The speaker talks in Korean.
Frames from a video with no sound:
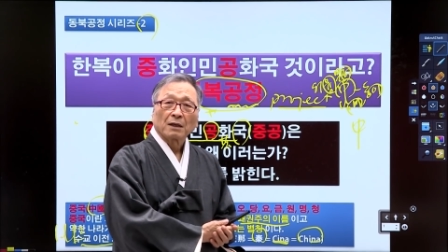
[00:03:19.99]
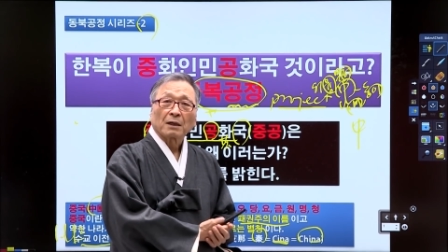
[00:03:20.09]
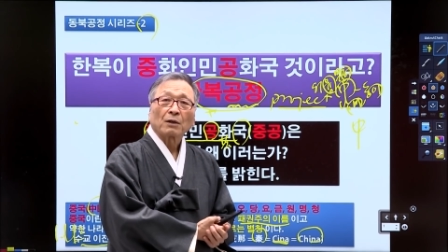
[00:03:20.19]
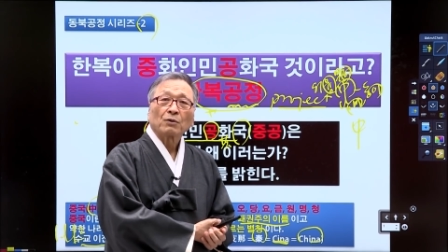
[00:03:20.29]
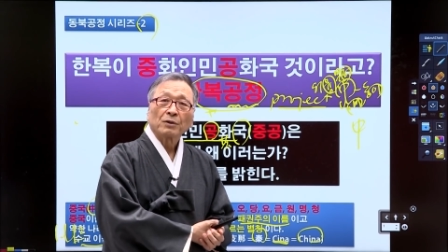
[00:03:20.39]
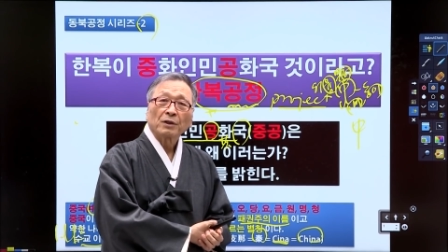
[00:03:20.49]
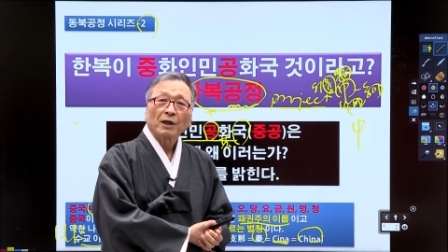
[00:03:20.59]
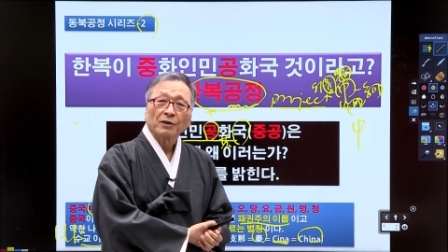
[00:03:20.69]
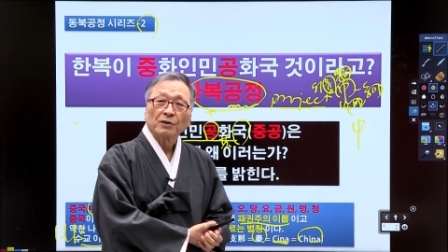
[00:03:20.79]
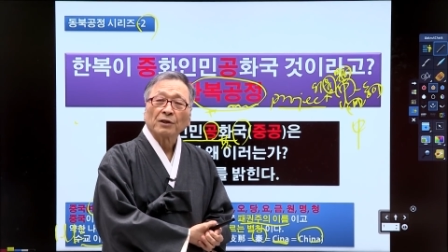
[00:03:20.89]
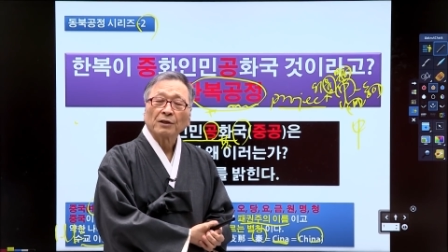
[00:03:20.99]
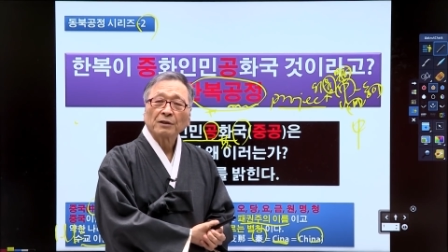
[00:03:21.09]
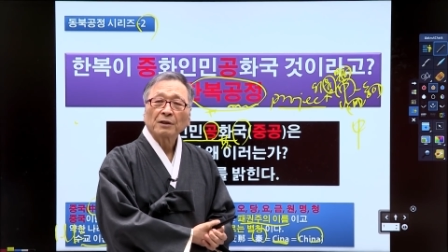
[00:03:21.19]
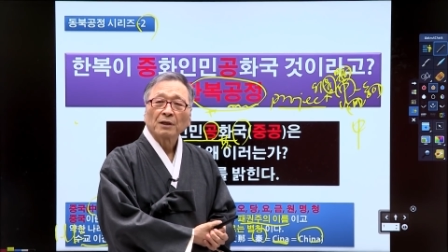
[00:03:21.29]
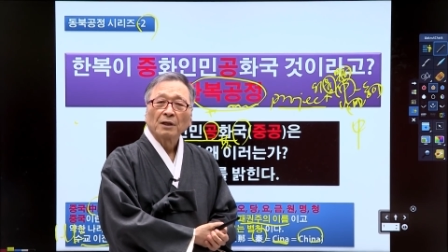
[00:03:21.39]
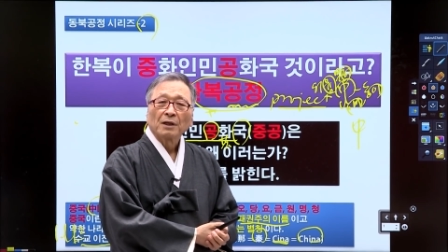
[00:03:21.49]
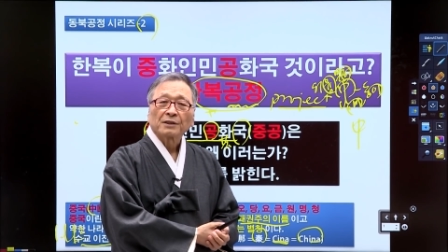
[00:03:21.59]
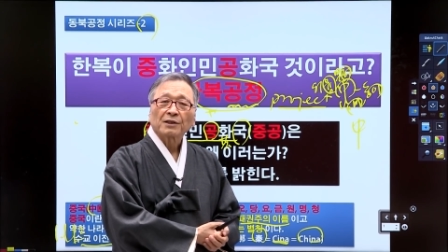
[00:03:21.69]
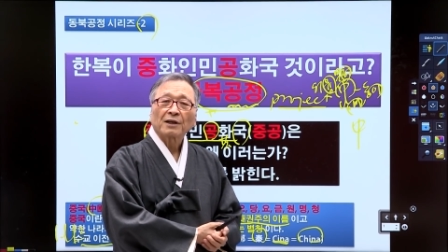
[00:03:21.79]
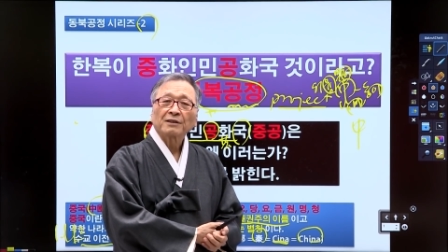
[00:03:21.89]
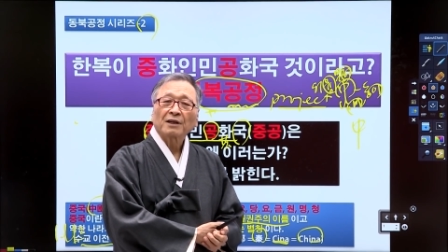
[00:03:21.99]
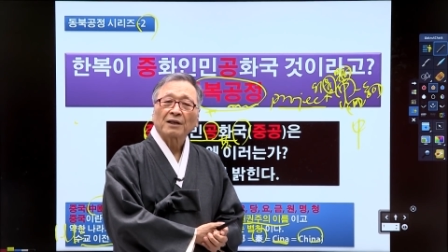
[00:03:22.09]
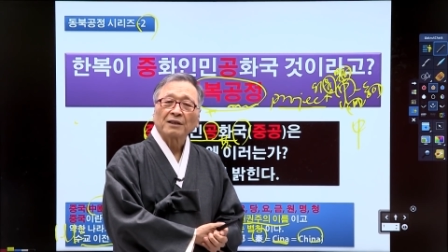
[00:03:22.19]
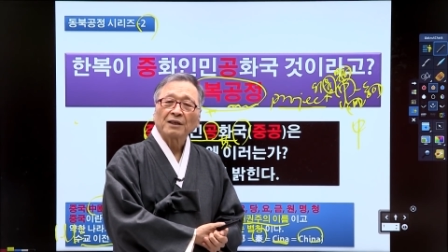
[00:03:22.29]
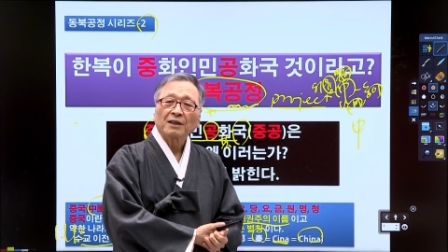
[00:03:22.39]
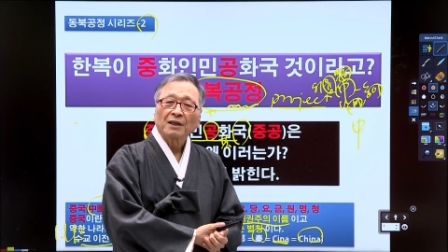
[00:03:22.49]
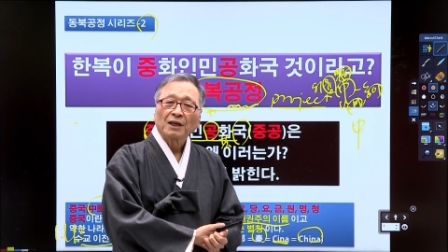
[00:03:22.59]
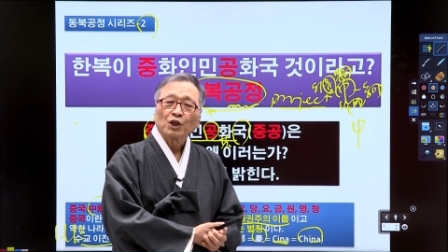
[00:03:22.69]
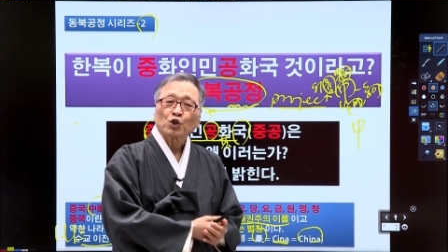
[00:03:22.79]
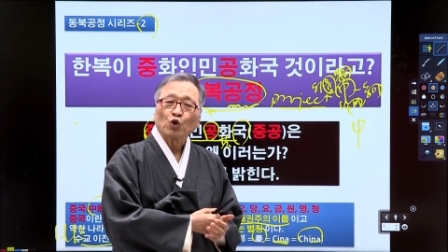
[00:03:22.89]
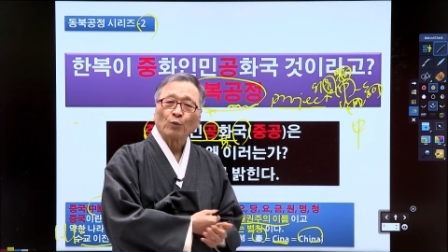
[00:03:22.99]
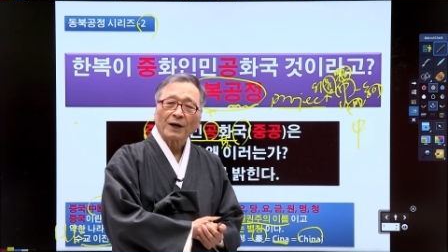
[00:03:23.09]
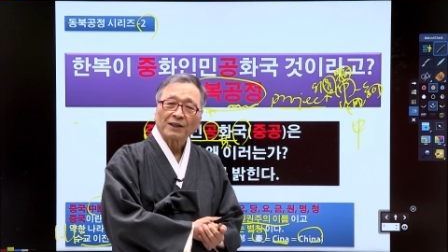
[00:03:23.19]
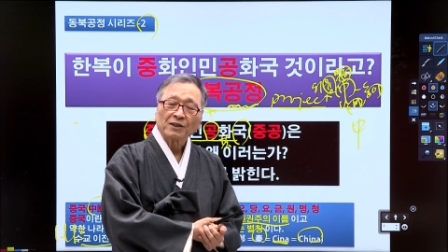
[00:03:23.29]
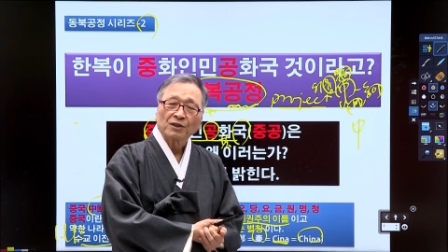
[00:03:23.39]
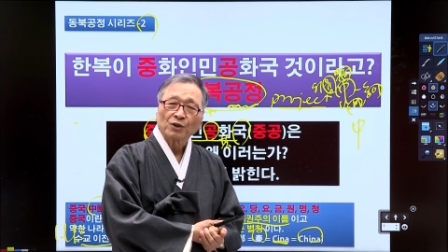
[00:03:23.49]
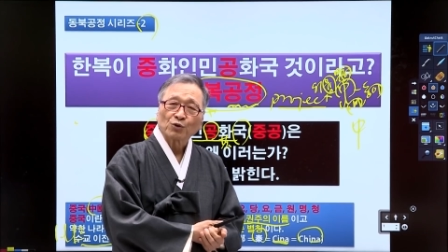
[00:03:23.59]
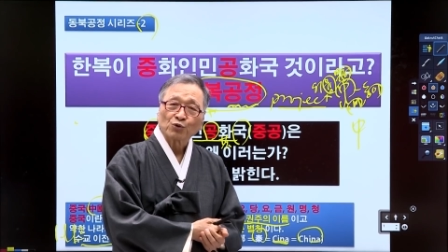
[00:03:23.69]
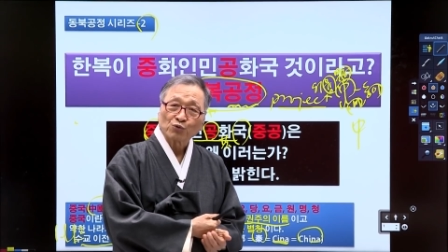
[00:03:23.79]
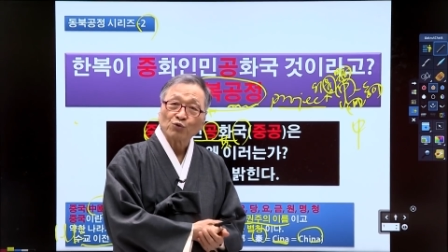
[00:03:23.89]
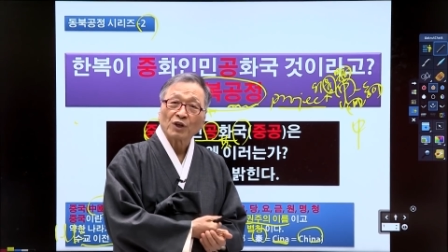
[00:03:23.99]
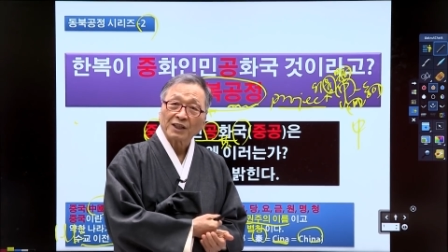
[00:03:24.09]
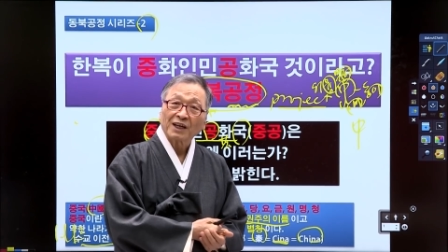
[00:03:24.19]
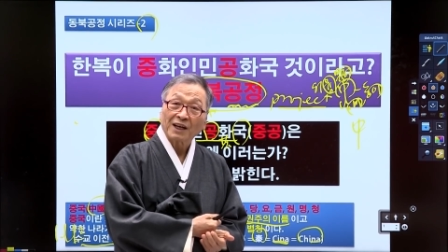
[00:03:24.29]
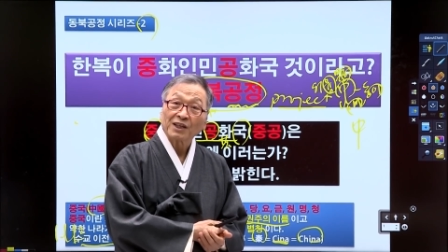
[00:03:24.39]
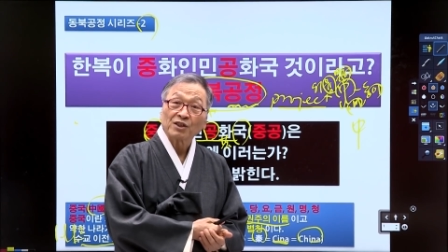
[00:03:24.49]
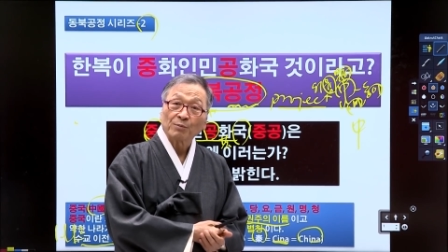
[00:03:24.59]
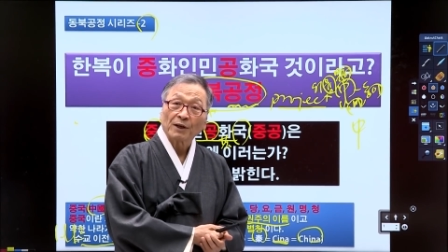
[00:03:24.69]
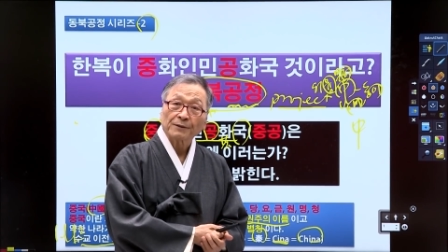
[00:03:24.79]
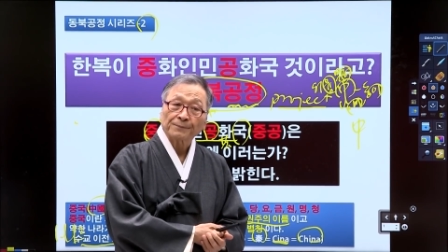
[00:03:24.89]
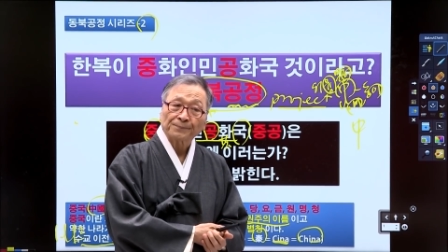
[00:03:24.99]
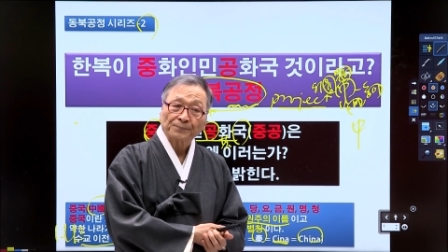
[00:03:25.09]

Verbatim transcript: 라고 한데 여기에는 상당히 교만이 들어있고 중국이라는 나라 이름에